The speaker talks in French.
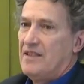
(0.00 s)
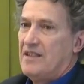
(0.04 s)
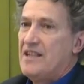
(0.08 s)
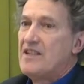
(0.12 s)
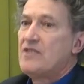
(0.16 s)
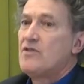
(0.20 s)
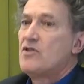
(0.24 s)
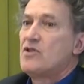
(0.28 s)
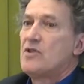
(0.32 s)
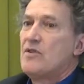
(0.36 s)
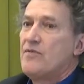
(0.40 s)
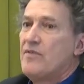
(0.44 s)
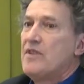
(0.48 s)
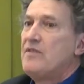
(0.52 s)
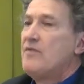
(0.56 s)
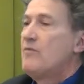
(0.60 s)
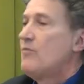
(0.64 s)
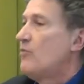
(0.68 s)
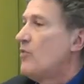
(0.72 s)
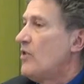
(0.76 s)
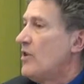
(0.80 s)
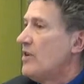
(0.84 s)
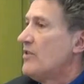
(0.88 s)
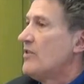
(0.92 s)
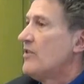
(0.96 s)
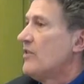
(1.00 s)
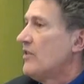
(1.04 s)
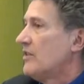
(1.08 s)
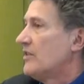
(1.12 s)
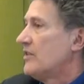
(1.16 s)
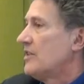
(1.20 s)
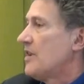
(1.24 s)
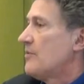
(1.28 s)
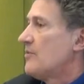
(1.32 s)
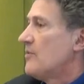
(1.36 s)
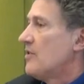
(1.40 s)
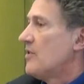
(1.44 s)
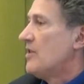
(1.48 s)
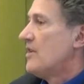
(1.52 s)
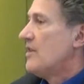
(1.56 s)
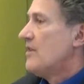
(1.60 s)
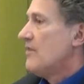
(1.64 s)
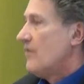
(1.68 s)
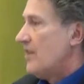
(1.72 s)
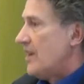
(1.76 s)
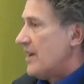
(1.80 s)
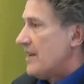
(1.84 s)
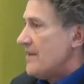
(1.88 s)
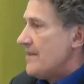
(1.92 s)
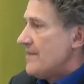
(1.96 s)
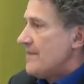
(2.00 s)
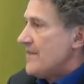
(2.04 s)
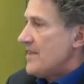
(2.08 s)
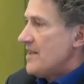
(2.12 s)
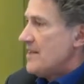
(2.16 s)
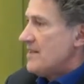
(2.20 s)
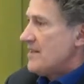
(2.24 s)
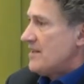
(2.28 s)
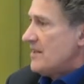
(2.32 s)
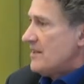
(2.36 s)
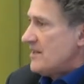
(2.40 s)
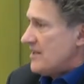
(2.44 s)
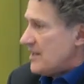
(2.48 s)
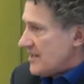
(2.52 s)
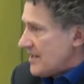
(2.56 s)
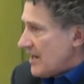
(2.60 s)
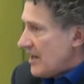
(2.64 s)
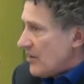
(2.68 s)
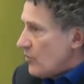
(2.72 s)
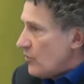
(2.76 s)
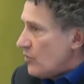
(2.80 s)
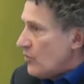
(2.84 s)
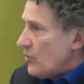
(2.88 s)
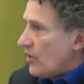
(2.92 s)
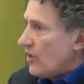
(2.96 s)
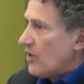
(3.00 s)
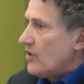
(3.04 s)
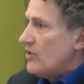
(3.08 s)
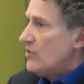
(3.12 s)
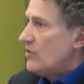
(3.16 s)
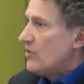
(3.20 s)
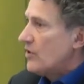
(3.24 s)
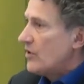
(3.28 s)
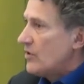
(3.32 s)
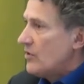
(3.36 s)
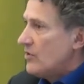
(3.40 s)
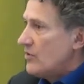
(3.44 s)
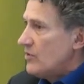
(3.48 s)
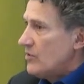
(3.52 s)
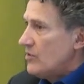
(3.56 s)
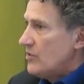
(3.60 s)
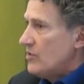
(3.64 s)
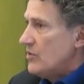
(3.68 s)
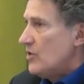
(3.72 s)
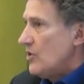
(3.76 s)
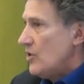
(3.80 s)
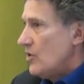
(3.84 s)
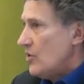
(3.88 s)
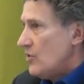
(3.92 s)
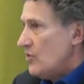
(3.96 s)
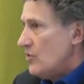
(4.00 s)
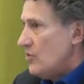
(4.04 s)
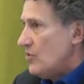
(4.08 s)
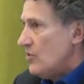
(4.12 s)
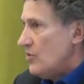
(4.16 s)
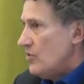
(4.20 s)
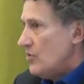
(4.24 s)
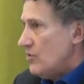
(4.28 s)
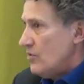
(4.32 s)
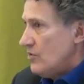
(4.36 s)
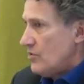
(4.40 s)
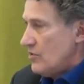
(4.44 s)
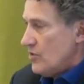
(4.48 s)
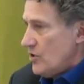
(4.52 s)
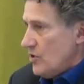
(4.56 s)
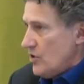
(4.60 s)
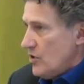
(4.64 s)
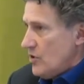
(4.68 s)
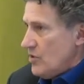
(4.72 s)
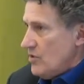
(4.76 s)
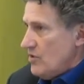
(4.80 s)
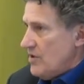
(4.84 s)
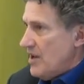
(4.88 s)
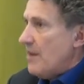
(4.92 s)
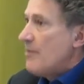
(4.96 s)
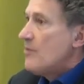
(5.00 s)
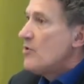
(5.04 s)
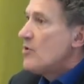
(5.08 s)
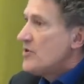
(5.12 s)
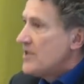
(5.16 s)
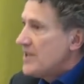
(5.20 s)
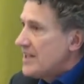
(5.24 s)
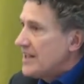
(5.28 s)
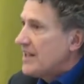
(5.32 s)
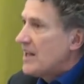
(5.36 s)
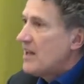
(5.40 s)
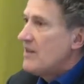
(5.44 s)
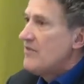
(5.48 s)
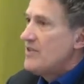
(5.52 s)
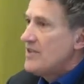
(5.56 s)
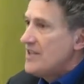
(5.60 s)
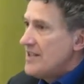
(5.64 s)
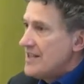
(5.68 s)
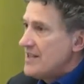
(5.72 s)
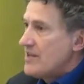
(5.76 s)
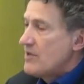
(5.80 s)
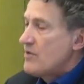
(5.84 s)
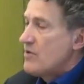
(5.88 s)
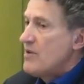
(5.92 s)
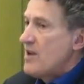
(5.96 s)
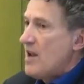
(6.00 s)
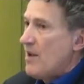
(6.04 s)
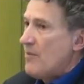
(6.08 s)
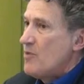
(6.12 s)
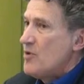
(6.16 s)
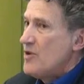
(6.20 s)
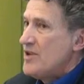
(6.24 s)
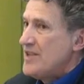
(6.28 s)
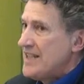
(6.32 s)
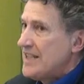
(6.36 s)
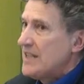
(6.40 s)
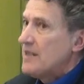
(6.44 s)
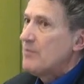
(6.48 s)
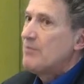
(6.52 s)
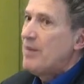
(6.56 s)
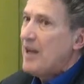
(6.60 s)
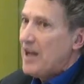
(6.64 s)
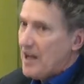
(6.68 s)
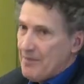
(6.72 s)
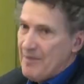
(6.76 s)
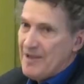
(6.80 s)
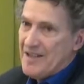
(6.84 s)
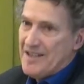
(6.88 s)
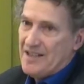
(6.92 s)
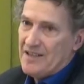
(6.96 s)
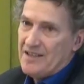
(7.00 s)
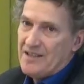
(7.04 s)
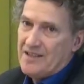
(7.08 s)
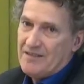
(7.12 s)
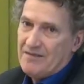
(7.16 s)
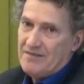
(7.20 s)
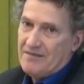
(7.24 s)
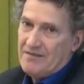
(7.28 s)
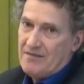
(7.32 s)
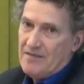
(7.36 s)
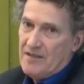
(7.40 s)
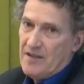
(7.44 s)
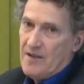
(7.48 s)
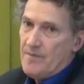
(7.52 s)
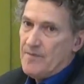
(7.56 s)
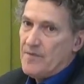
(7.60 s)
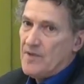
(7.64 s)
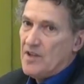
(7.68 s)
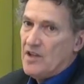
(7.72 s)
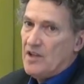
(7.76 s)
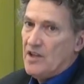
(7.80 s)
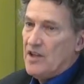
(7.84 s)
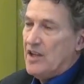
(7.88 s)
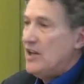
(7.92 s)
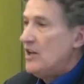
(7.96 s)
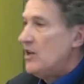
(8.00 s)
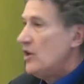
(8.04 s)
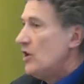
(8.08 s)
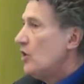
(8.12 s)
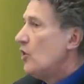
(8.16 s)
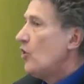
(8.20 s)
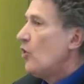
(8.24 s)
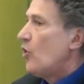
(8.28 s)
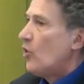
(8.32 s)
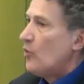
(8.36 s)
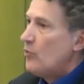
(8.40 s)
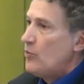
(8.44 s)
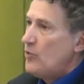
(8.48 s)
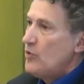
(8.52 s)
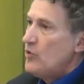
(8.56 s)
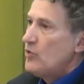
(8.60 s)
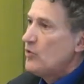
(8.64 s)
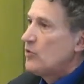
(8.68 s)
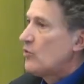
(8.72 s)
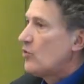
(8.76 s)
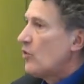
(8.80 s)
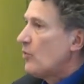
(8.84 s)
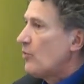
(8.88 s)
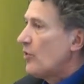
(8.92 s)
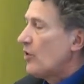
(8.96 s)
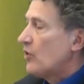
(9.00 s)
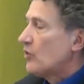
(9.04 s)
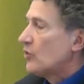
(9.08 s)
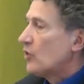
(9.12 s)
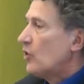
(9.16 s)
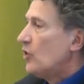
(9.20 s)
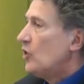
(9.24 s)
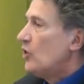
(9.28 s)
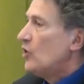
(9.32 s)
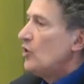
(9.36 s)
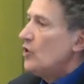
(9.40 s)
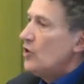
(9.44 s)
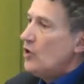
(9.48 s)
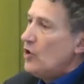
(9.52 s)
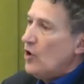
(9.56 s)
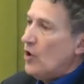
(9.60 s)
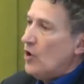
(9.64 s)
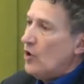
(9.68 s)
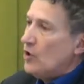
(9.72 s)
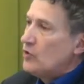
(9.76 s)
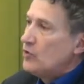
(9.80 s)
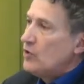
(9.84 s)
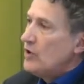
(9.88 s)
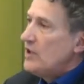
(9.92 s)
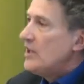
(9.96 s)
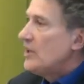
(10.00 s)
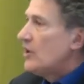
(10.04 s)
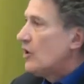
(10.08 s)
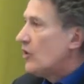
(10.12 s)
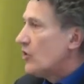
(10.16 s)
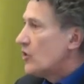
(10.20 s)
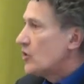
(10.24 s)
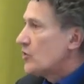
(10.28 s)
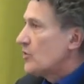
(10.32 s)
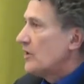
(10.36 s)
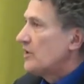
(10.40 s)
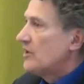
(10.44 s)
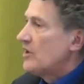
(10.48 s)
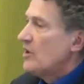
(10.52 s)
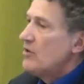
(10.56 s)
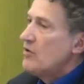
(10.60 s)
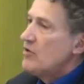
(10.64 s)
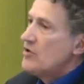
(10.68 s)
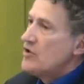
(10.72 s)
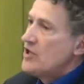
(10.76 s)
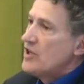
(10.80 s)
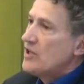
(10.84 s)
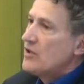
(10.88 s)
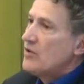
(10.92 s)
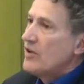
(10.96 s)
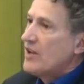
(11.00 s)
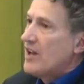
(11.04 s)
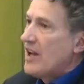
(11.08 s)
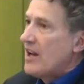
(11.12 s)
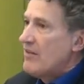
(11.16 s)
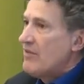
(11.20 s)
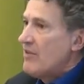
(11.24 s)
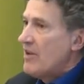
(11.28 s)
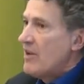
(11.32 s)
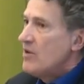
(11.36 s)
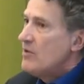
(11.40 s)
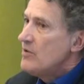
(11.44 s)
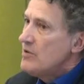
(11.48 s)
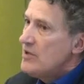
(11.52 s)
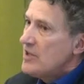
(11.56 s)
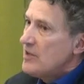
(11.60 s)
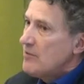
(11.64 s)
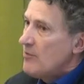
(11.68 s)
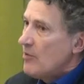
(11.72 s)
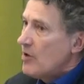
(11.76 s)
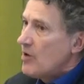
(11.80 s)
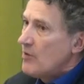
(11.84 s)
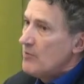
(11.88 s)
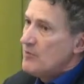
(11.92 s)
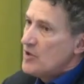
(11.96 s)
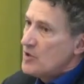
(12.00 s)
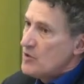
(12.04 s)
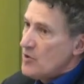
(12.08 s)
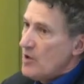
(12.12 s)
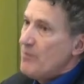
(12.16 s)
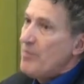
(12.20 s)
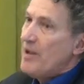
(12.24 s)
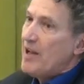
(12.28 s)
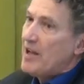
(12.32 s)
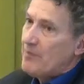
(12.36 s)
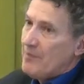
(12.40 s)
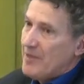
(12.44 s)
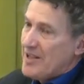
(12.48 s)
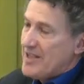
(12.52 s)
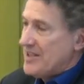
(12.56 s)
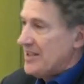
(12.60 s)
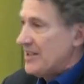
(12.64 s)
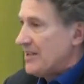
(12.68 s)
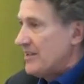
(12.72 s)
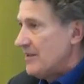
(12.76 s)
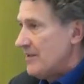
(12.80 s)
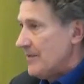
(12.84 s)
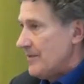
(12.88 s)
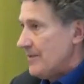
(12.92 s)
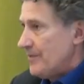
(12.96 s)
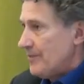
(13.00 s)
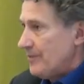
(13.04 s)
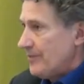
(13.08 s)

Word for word: Qu'est-ce que j'en fais, moi, en termes de... Bah, c'est, c'est ça le, le, le L'herméneutique calviniste est une herméneutique pragmatique. Et on peut comprendre euh, tous les grands choix théologiques de Calvin uniquement comme des choix pragmatiques.